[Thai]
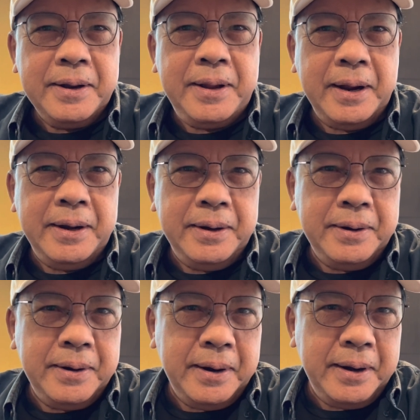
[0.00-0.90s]
ท่าน
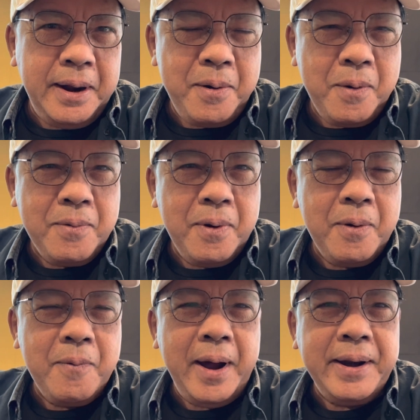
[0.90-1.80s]
นรงวง
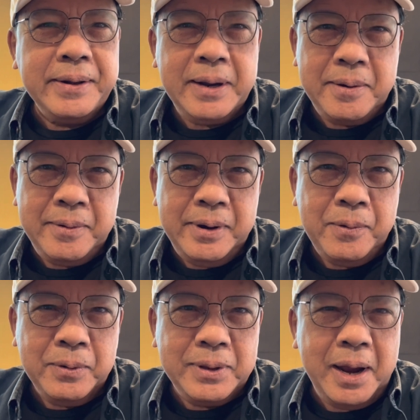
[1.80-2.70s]
วันท่าน
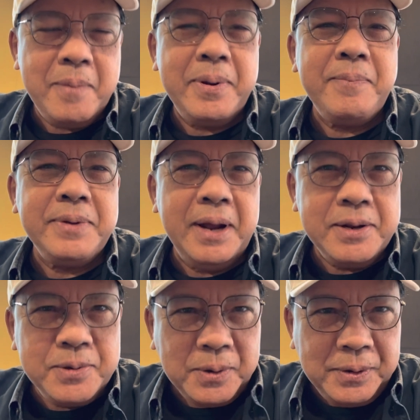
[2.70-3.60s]
อุทัยพิมพ์ใจ
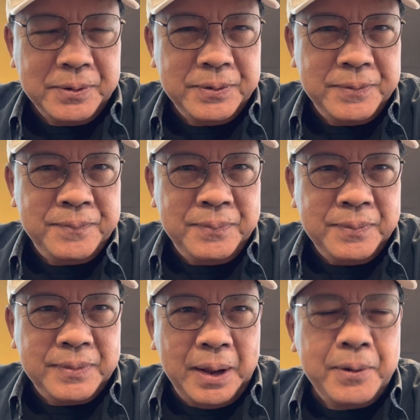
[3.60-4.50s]
ชน
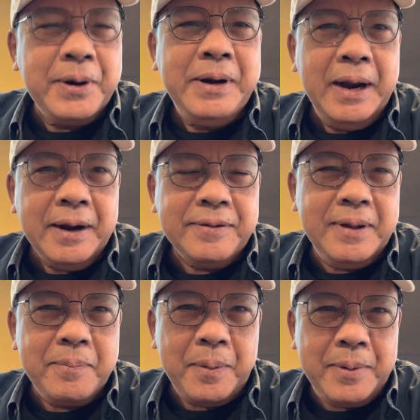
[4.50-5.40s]
แต่คนหนึ่งซึ่
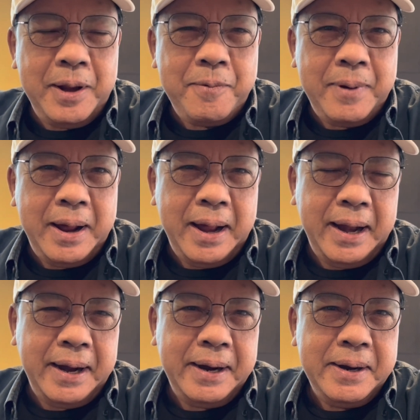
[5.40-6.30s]
งผมคิดว่า
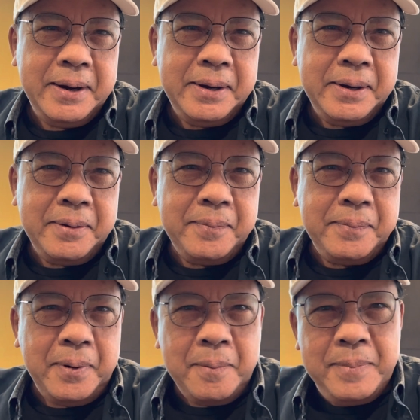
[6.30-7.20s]

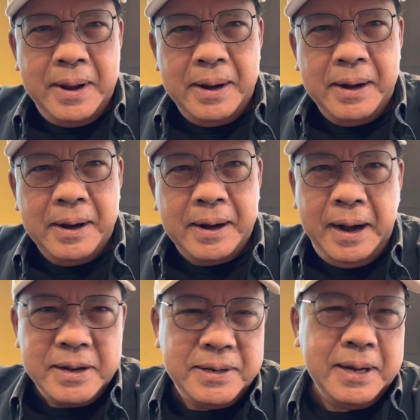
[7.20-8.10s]
ผมได้ใก
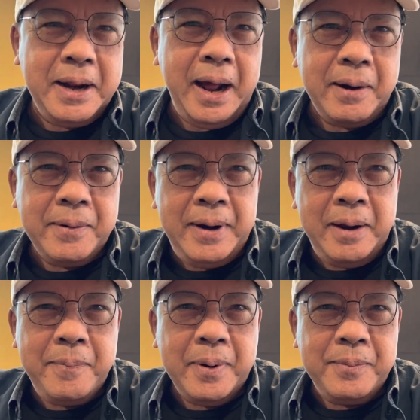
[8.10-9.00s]
ล้ชิดเขาแล้ว
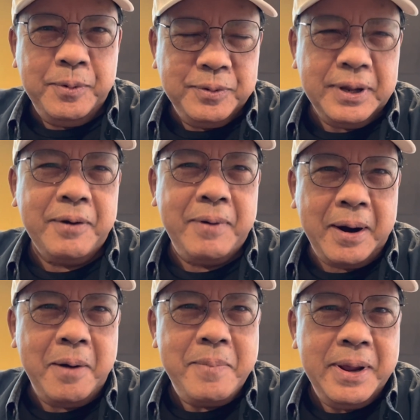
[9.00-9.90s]
ผมรู้สึกว่า
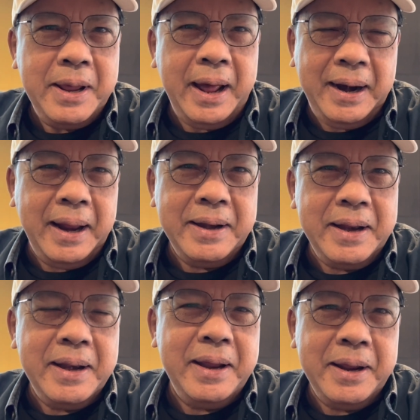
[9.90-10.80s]
เขามีอะไร
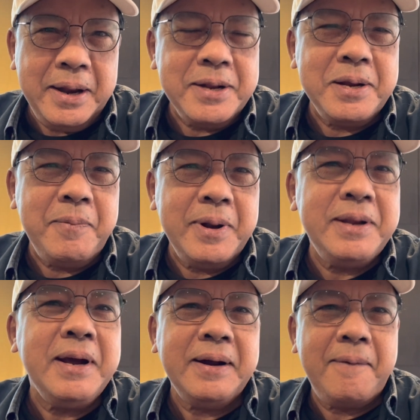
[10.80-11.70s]
ดี ๆ ในชีวิต
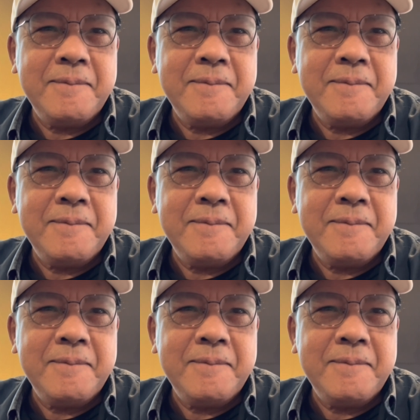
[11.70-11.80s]
เยอะ